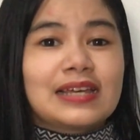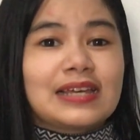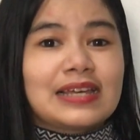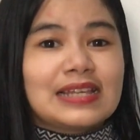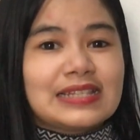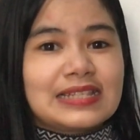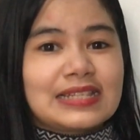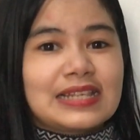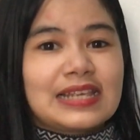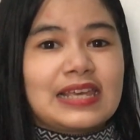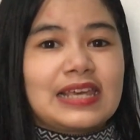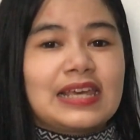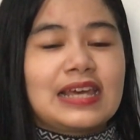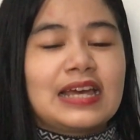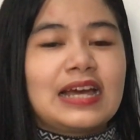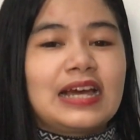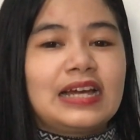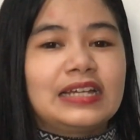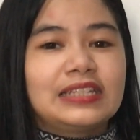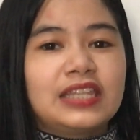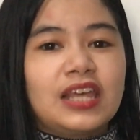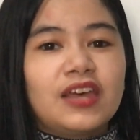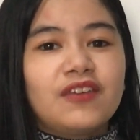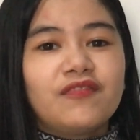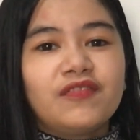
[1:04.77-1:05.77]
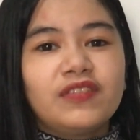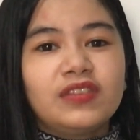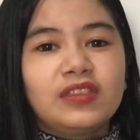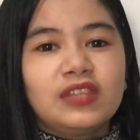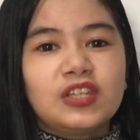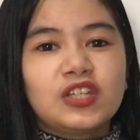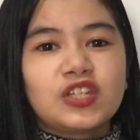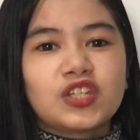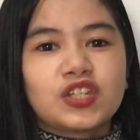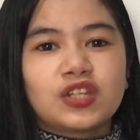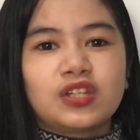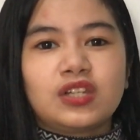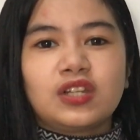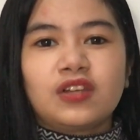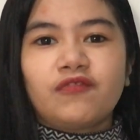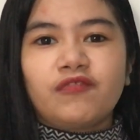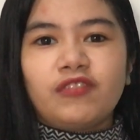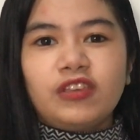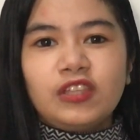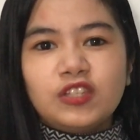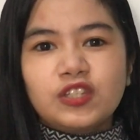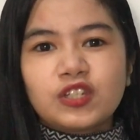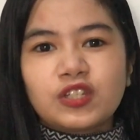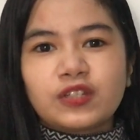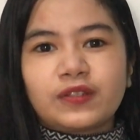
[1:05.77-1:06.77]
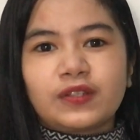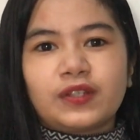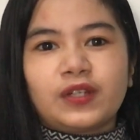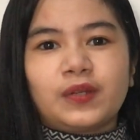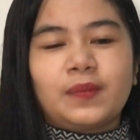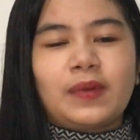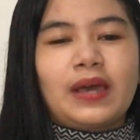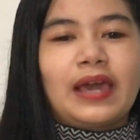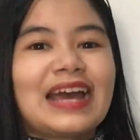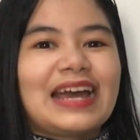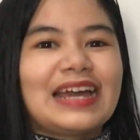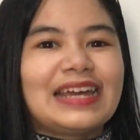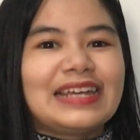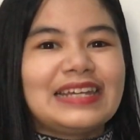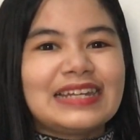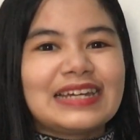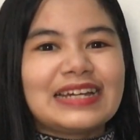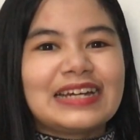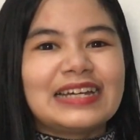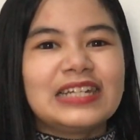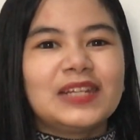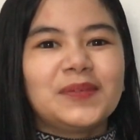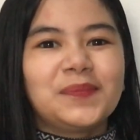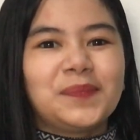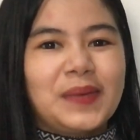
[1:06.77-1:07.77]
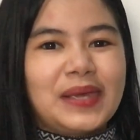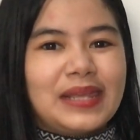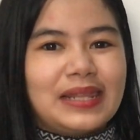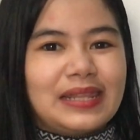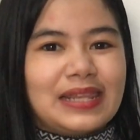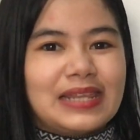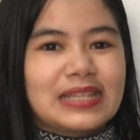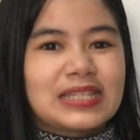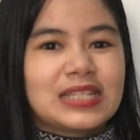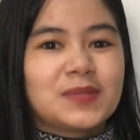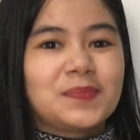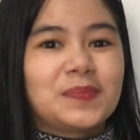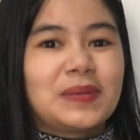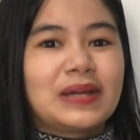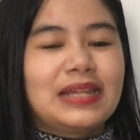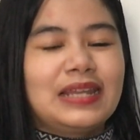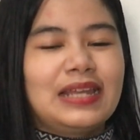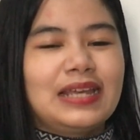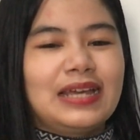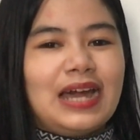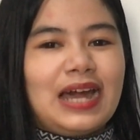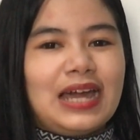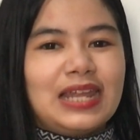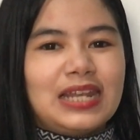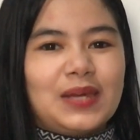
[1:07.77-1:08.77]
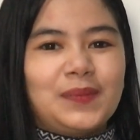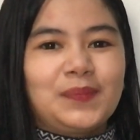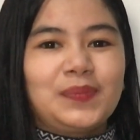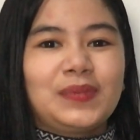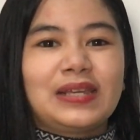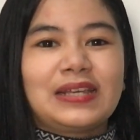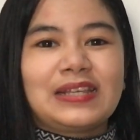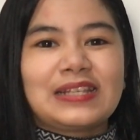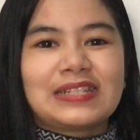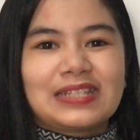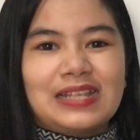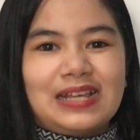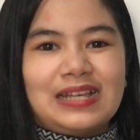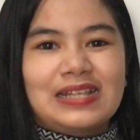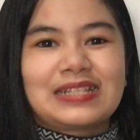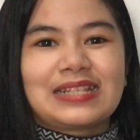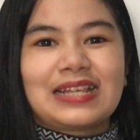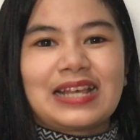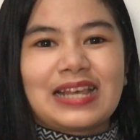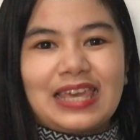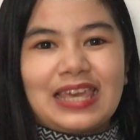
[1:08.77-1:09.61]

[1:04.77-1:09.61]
Kasi ang definition of each term ay nakadepende sa paglaganap ng isang